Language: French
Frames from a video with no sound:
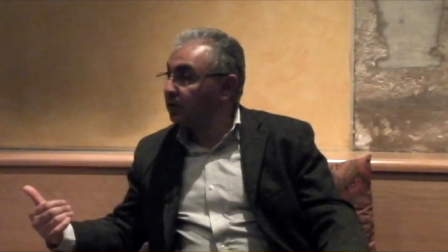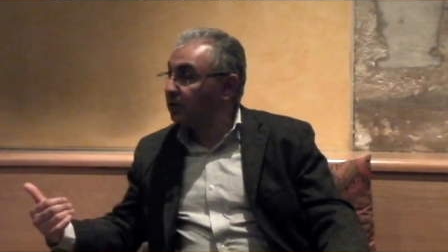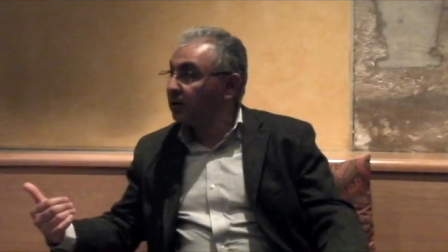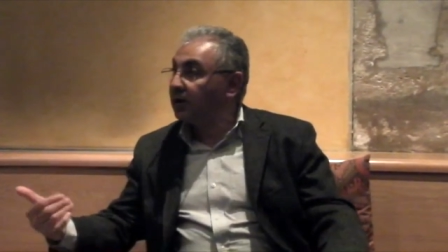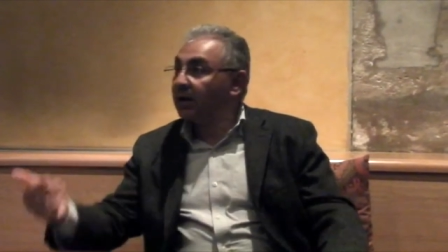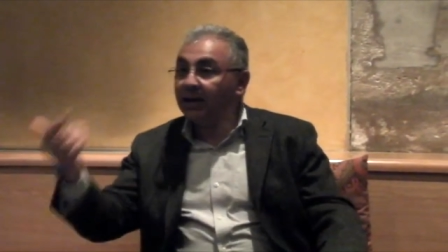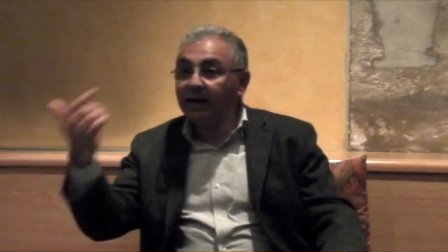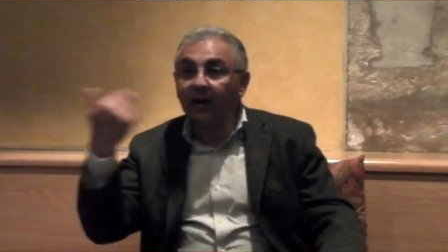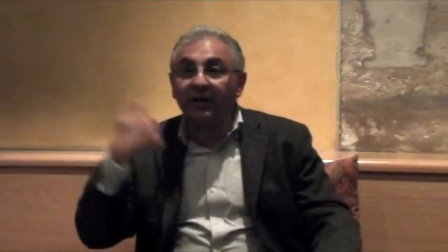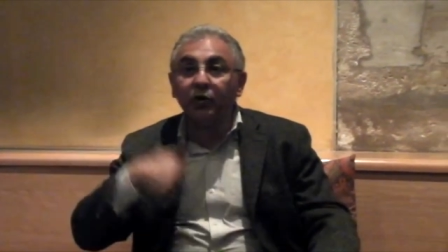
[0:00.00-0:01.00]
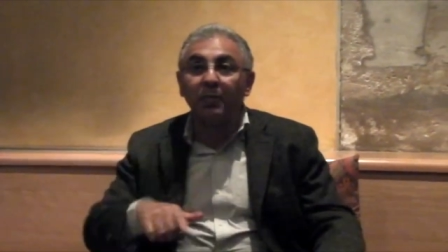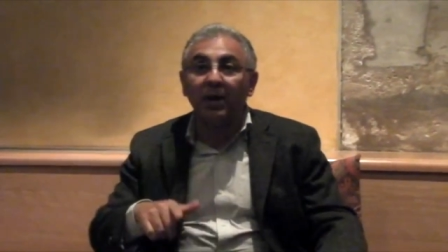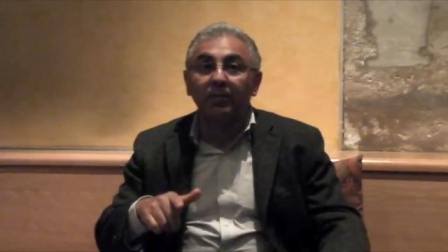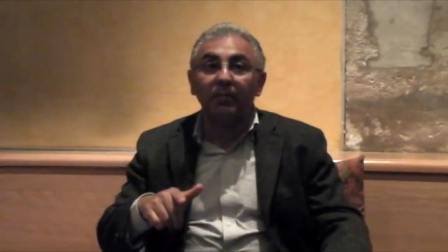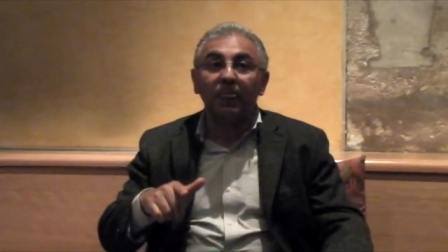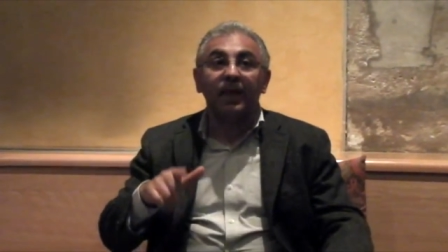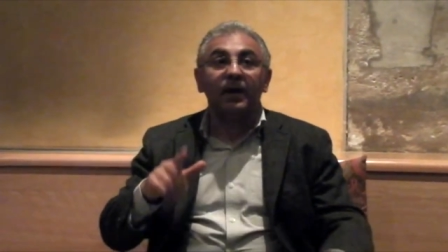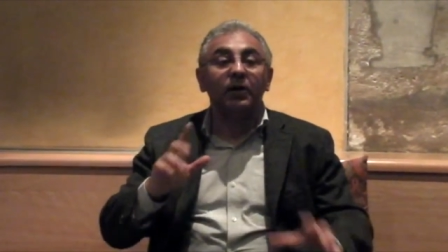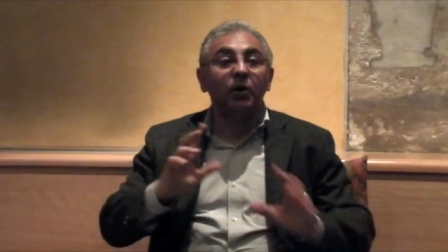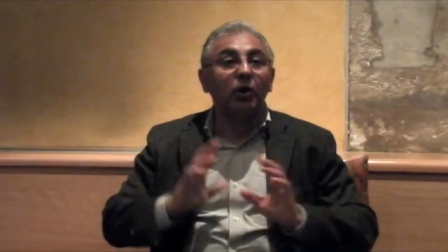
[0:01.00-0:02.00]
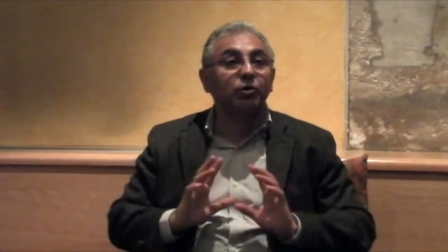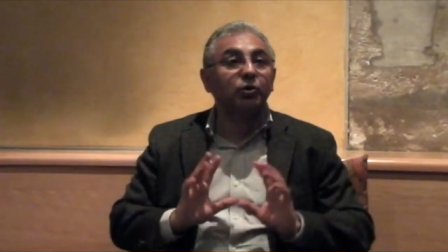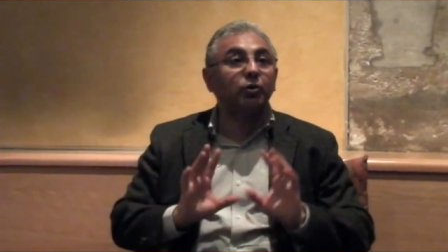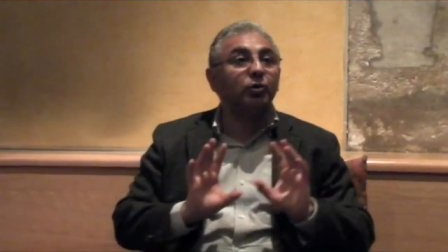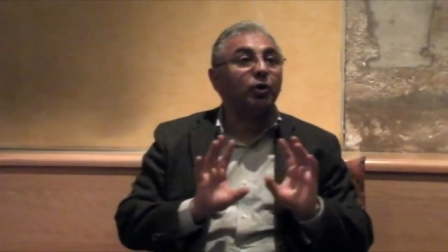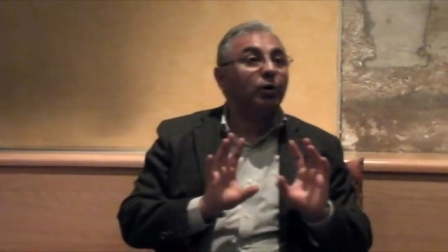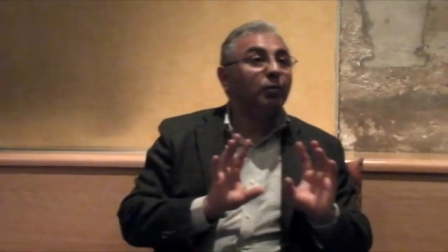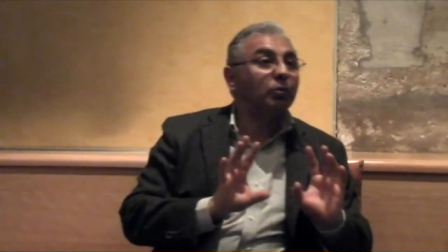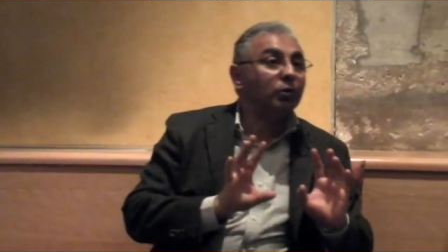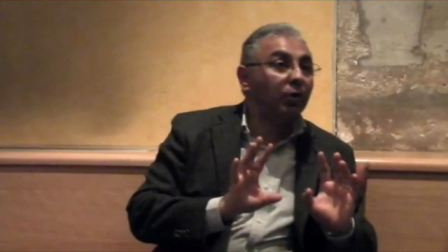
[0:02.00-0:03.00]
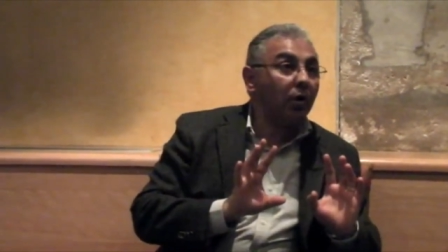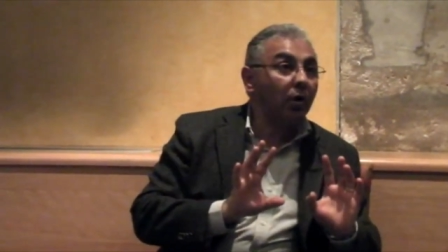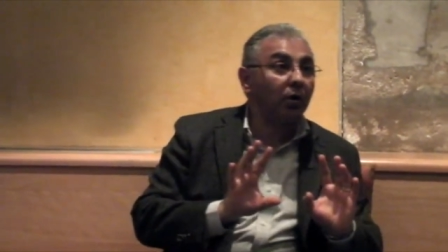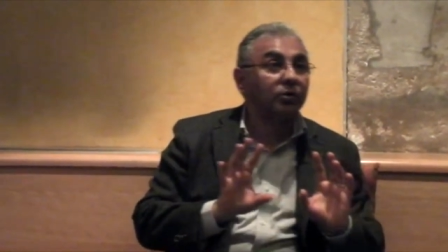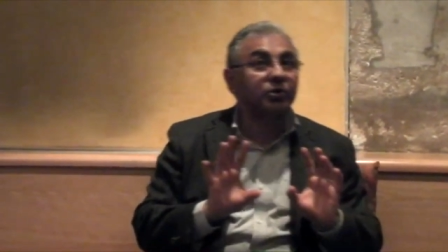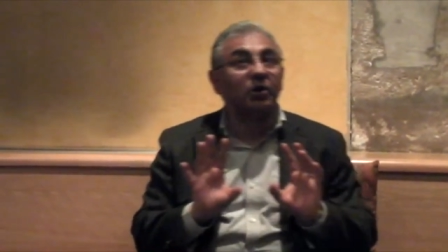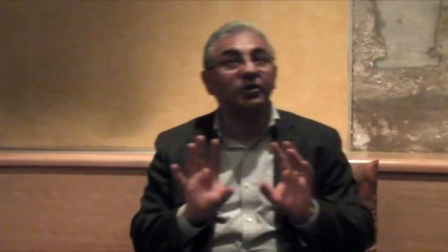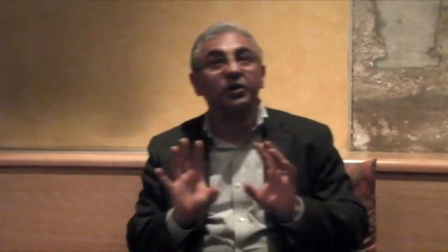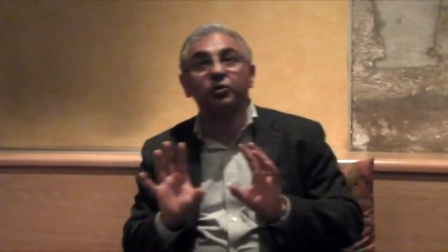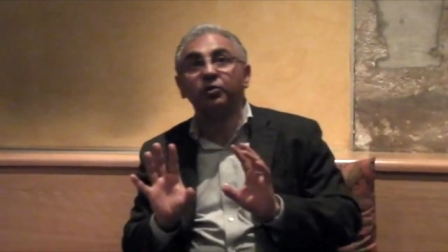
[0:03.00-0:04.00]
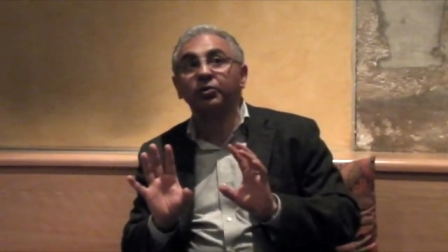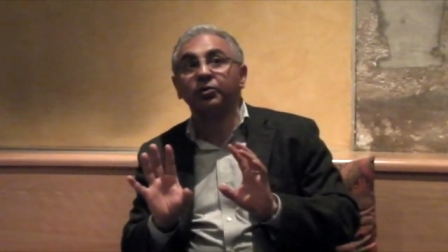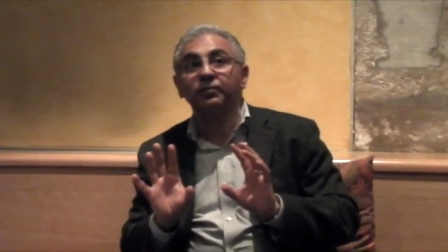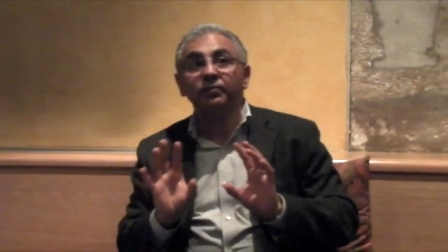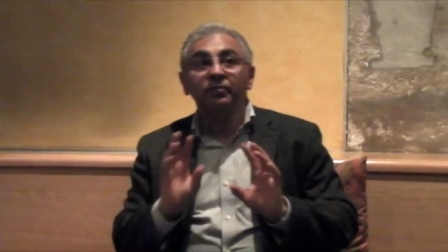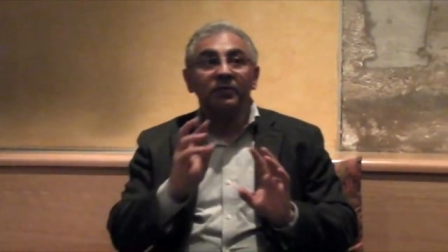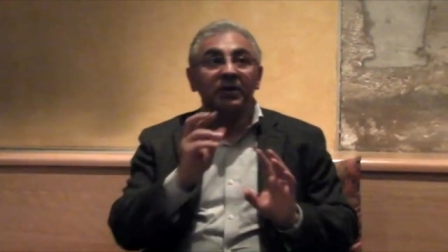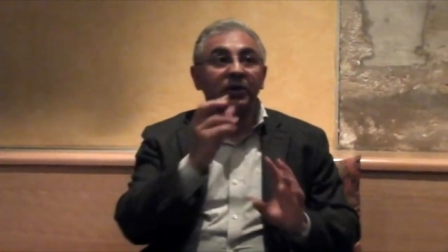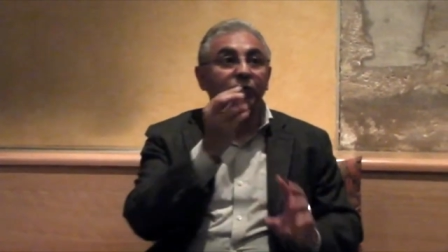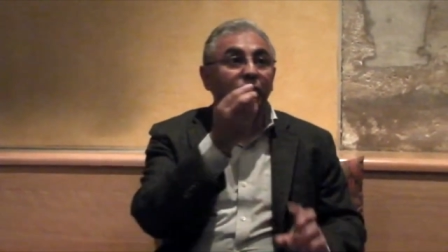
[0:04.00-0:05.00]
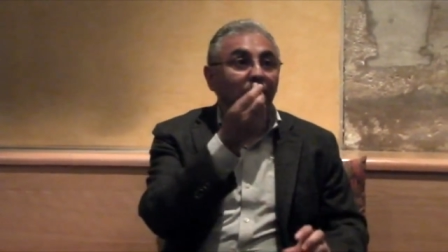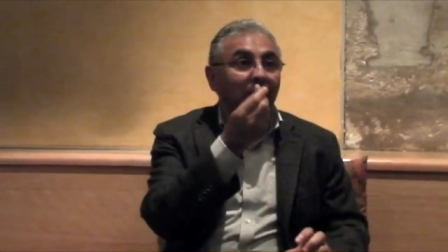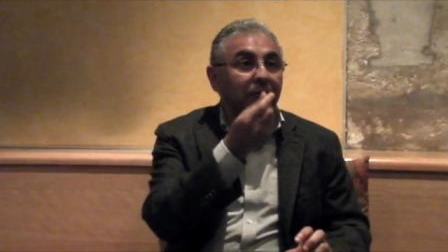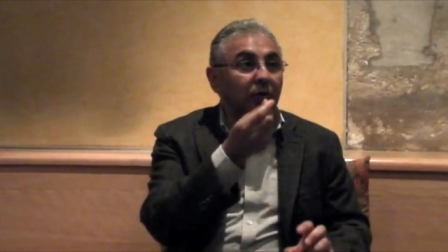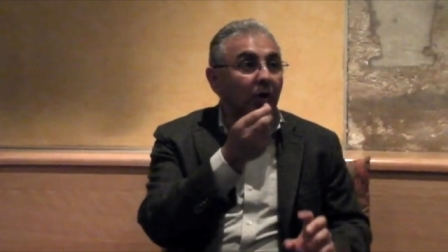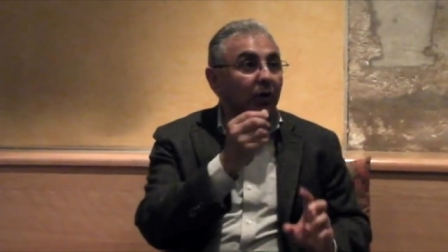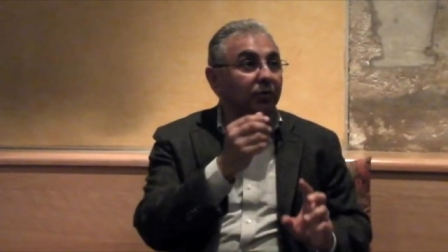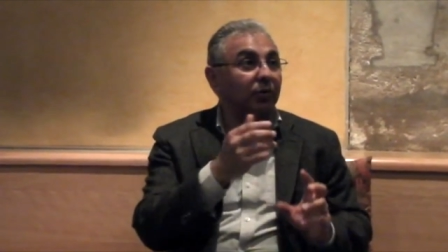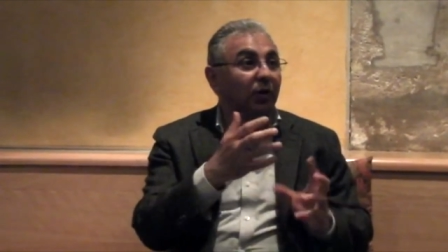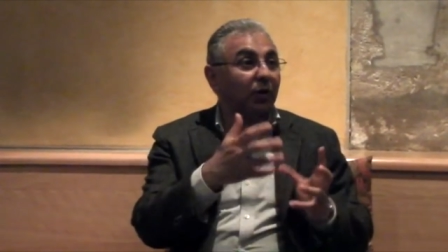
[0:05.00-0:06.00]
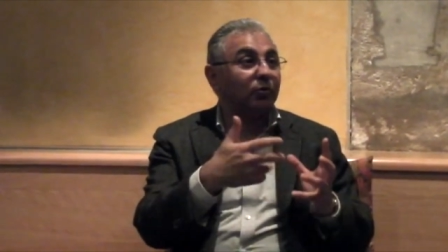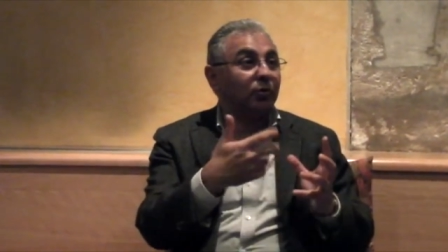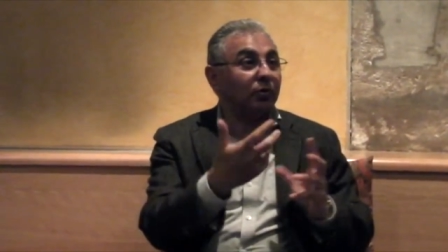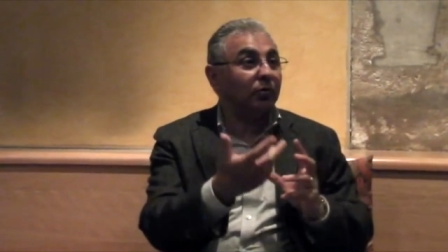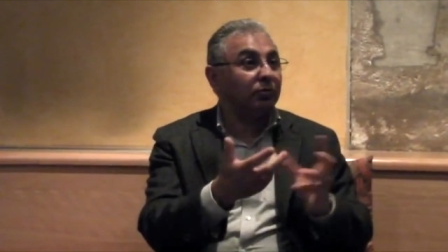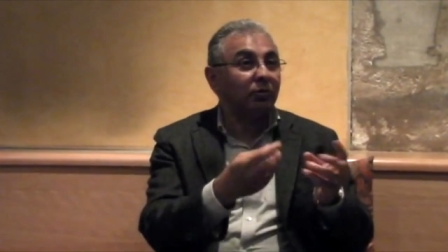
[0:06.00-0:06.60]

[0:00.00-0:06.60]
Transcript: Et il en est de même lorsque mon cœur sent des choses qui ne sont pas de l'ordre de,